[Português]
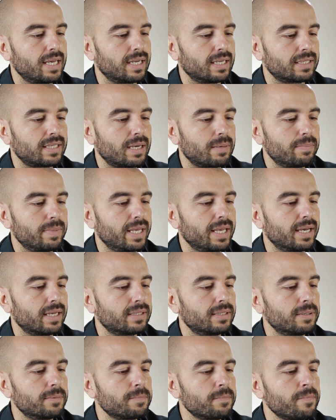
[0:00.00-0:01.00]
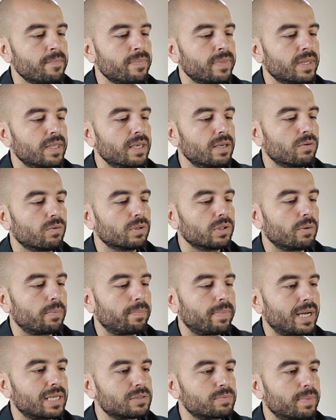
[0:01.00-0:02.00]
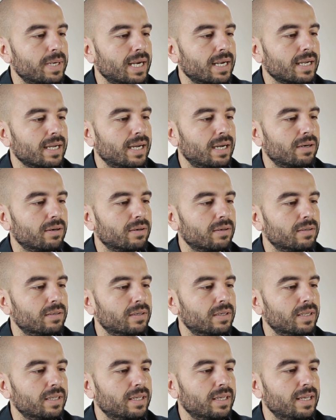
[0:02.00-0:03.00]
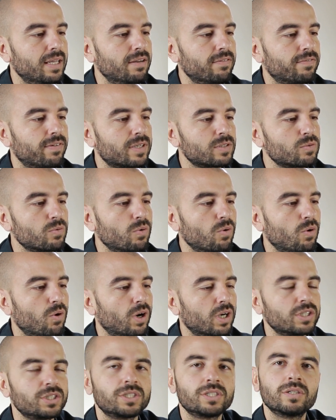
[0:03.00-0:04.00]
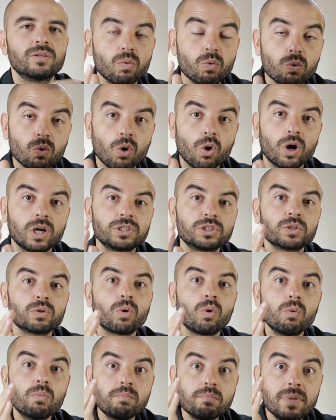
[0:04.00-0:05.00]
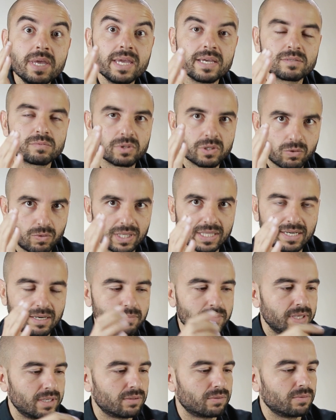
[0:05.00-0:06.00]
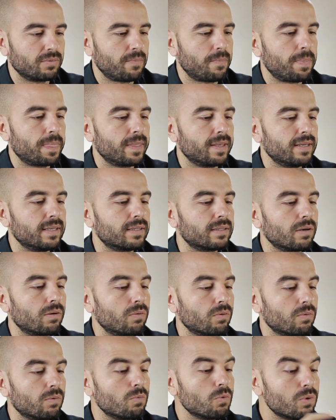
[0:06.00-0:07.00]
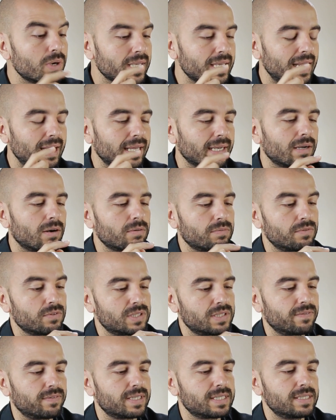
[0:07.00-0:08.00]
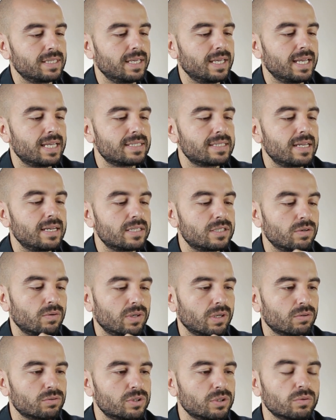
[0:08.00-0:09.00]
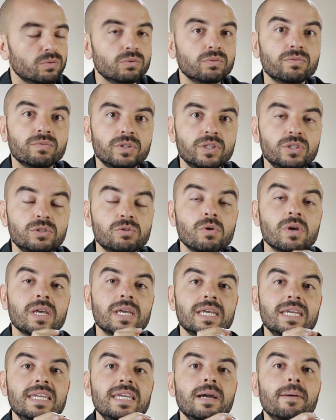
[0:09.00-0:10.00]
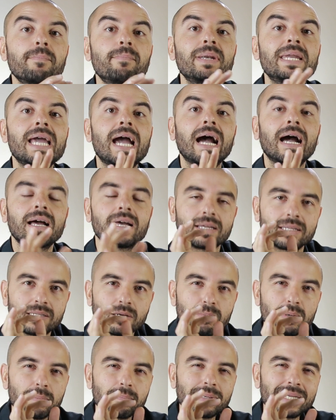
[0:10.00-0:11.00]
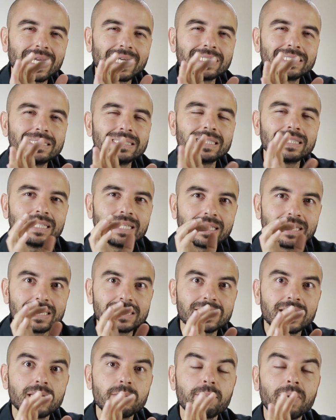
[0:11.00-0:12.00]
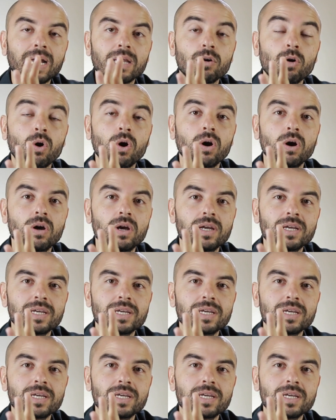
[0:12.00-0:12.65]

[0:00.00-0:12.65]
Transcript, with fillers: ela está aberta e quando eu passo para cá, ó, ele faz um corte, um corte com o mesmo enquadramento. Então, o que é legal você fazer é selecionar o segundo vídeo e ampliar, uma ampliadinha, deixar ele maior,